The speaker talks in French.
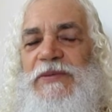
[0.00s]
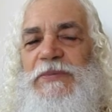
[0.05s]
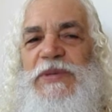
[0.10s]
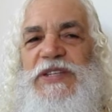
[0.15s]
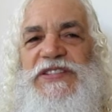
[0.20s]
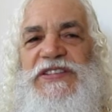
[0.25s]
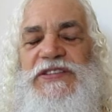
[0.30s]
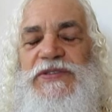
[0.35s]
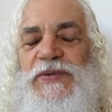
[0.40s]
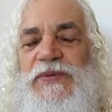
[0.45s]

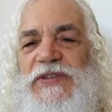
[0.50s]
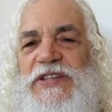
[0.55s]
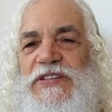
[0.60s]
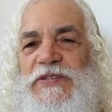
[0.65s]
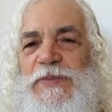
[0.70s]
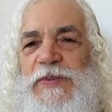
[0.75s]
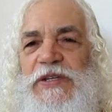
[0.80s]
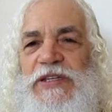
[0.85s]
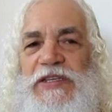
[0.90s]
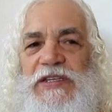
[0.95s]
Mais si ton
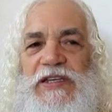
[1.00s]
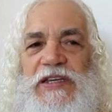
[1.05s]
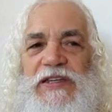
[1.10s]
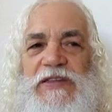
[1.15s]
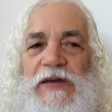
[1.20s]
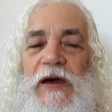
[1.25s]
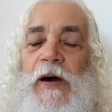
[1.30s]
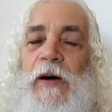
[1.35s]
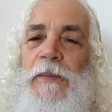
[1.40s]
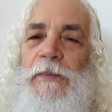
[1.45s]
esprit
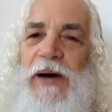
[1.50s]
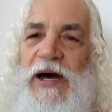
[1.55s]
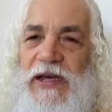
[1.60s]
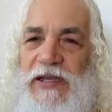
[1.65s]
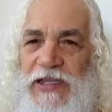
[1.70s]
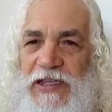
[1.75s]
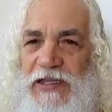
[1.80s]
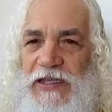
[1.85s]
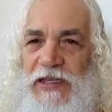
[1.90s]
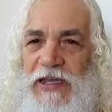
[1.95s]
est
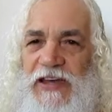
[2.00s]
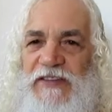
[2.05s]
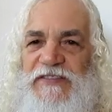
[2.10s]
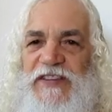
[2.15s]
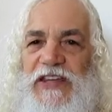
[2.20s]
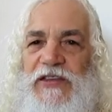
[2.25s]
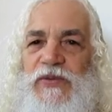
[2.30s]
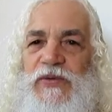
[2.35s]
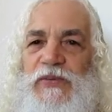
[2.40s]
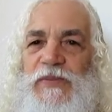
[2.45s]
embarqué
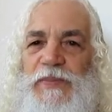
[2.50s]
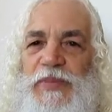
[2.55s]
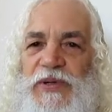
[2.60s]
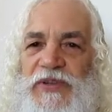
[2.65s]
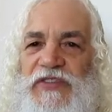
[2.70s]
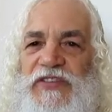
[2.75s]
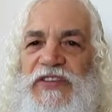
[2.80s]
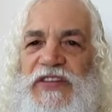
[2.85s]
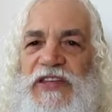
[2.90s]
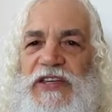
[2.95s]
avec une
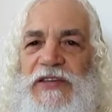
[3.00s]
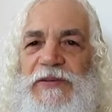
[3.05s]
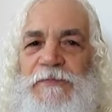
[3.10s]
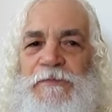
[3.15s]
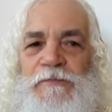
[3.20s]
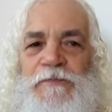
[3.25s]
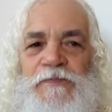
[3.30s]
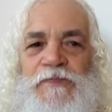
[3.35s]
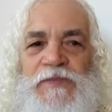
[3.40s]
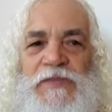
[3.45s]
pensée
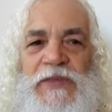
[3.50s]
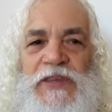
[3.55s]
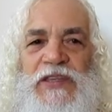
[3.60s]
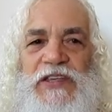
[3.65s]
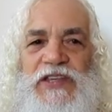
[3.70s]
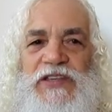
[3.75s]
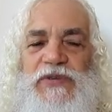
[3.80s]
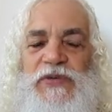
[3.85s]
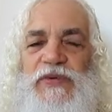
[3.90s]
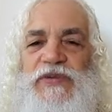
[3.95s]

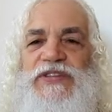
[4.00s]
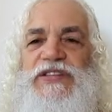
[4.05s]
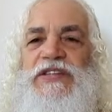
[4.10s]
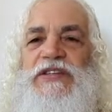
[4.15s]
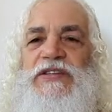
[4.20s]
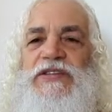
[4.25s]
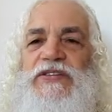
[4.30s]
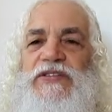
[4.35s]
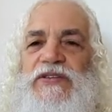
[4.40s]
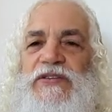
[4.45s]
qui te
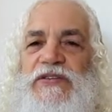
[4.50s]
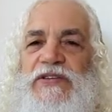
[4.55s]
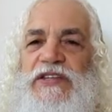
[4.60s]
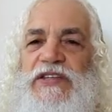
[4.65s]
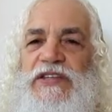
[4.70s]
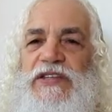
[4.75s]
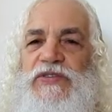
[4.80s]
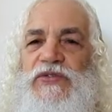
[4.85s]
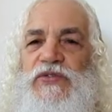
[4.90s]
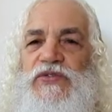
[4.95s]
dicte,
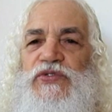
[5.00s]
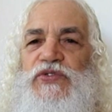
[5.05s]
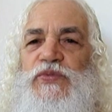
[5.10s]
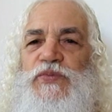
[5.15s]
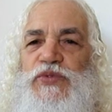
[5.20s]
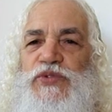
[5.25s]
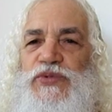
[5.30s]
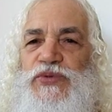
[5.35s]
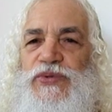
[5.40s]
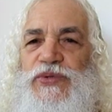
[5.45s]
qui te
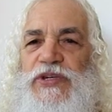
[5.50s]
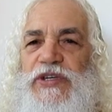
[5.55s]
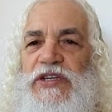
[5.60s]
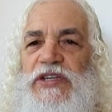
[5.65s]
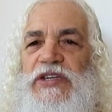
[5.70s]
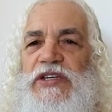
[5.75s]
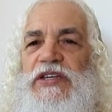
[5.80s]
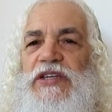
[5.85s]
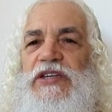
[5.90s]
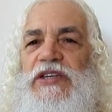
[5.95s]
subjugue,
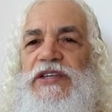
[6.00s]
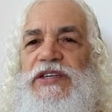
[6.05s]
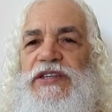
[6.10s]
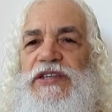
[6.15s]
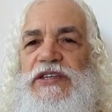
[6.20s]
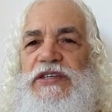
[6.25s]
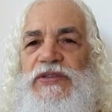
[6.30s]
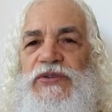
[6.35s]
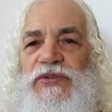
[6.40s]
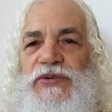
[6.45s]

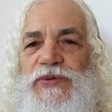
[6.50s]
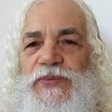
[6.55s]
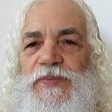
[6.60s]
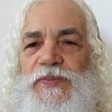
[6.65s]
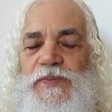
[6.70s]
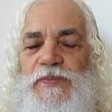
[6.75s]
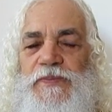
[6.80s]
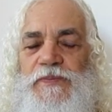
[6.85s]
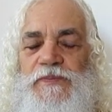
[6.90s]
qui te